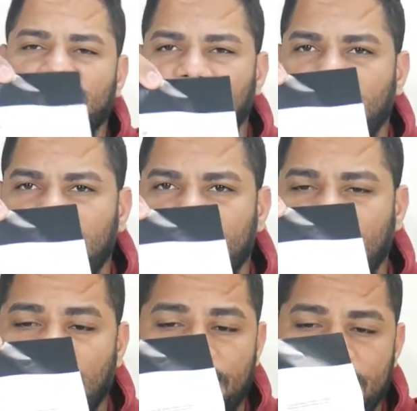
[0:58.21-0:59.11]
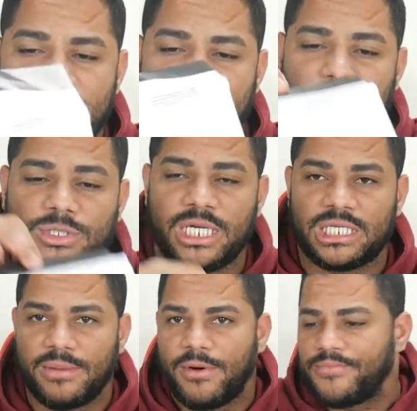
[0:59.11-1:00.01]
no te complicas
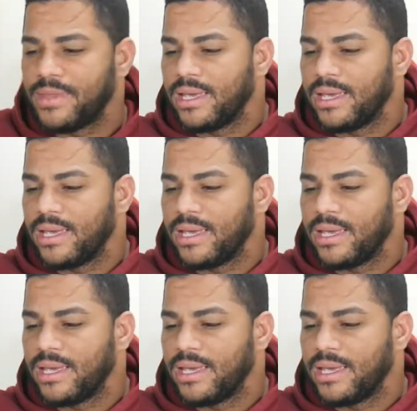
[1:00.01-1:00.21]
muchísimo.